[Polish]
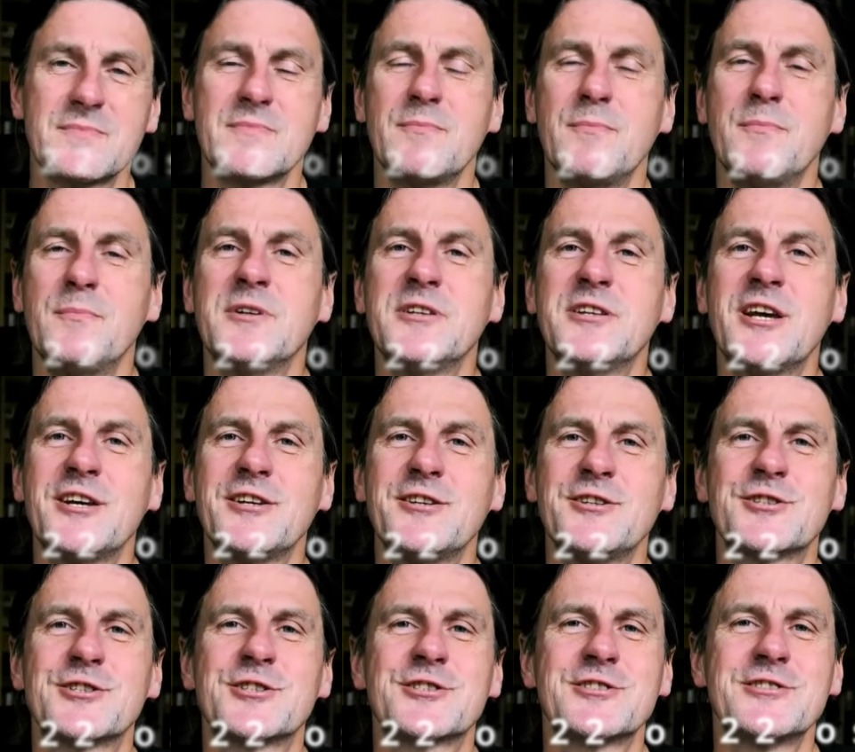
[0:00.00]
mniej
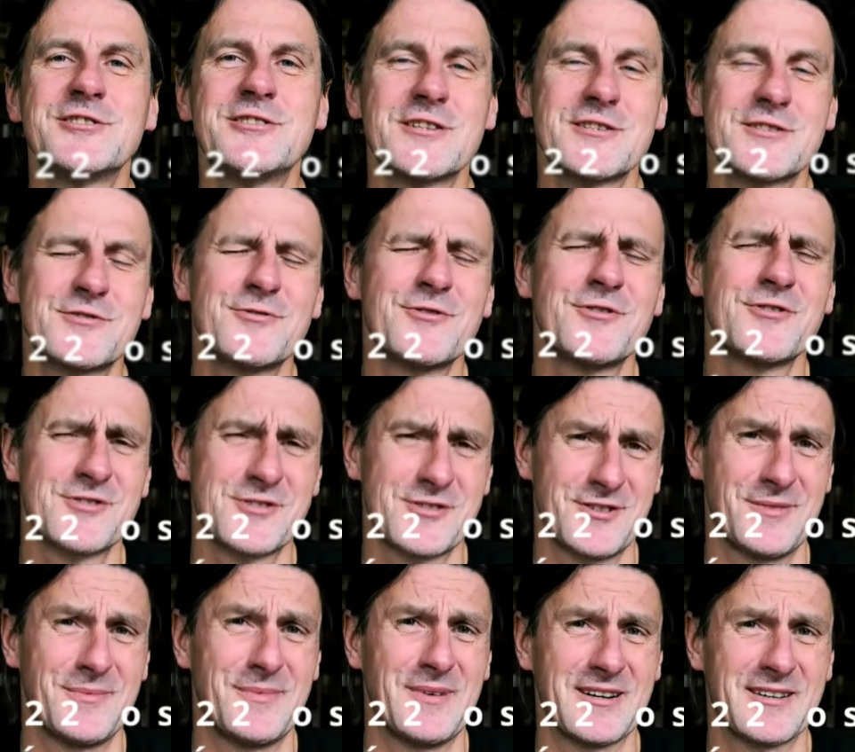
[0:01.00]
niż 30
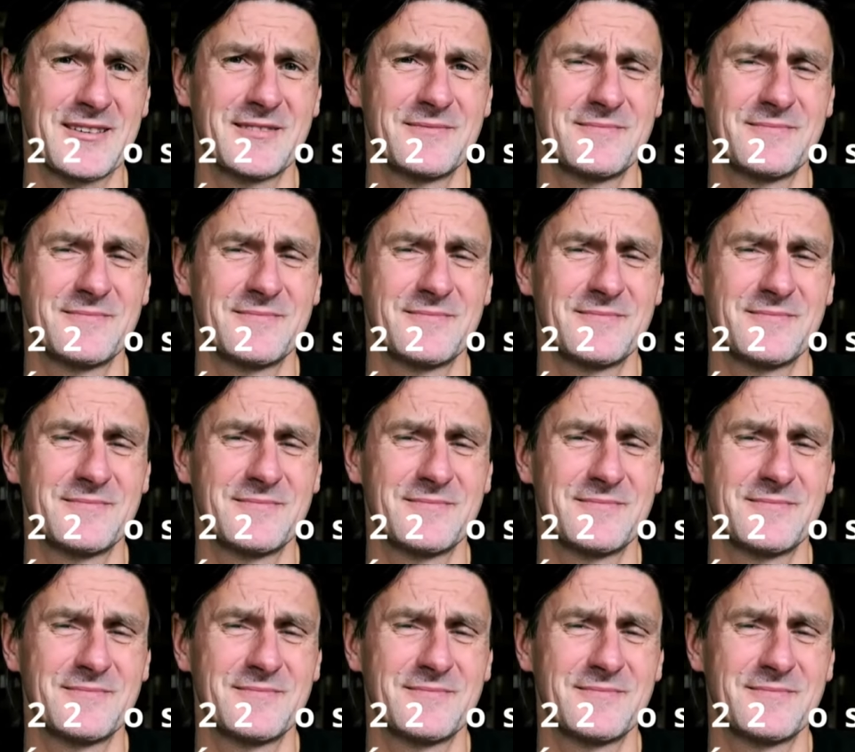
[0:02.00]
osobach.